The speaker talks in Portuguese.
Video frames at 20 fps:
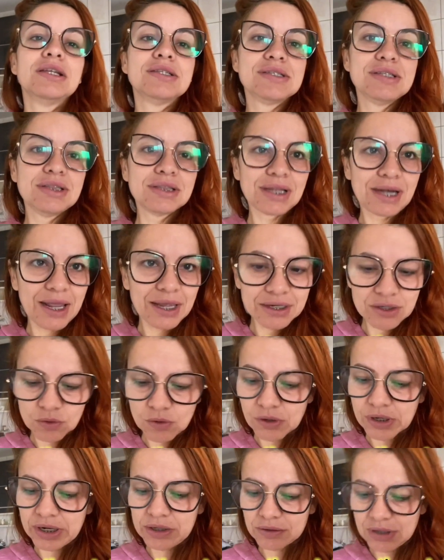eles entregam em
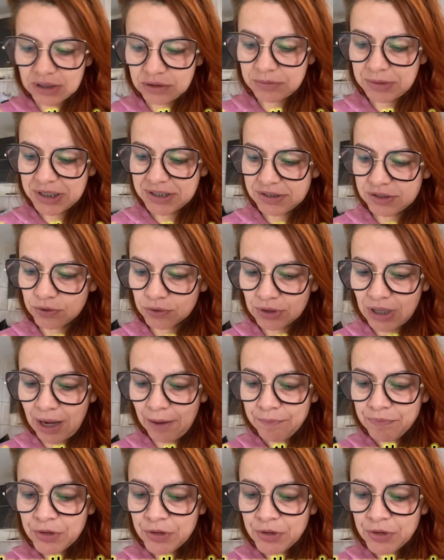qualquer lugar do Brasil, tá?